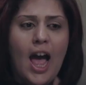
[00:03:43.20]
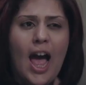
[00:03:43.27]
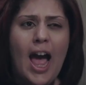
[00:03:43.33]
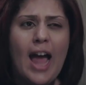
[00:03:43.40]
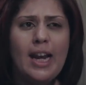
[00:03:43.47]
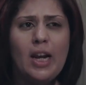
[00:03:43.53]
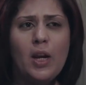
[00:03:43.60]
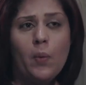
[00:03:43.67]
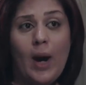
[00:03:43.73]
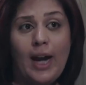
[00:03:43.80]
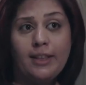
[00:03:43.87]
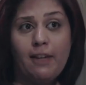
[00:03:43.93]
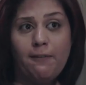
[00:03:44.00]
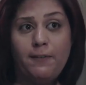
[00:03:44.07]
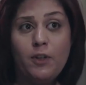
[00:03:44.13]
اقل
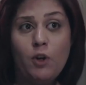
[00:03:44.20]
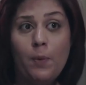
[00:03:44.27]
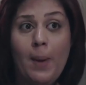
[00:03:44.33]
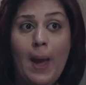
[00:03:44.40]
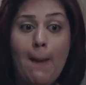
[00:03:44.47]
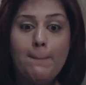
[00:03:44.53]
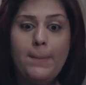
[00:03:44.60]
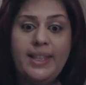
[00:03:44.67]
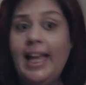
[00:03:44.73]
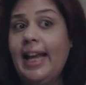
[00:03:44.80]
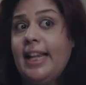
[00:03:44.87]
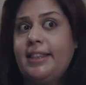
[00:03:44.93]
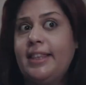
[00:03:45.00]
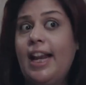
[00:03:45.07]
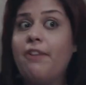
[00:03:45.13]
واحده فيهم ب
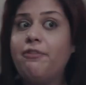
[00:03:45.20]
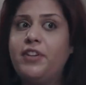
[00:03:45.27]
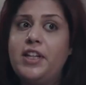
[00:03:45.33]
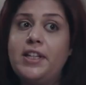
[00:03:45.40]
3000